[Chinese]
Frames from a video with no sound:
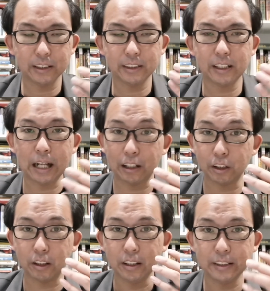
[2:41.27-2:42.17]
信仰
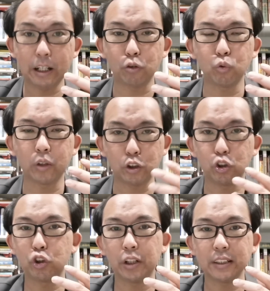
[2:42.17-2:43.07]
的角度来
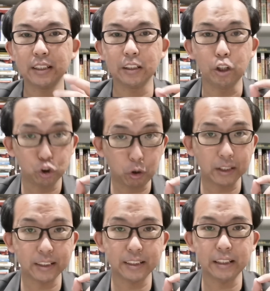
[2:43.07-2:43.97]
去诠释
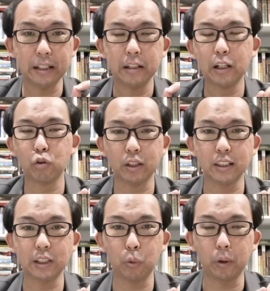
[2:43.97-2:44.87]
创世纪那段
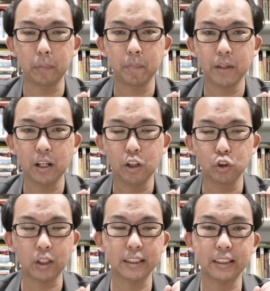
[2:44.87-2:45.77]
的经文，
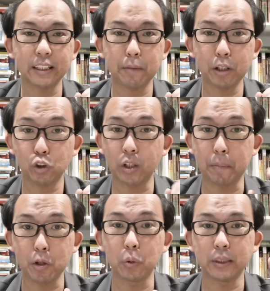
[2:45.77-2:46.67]
创世纪那边虽
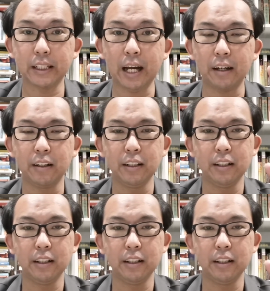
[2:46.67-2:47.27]
然没有讲，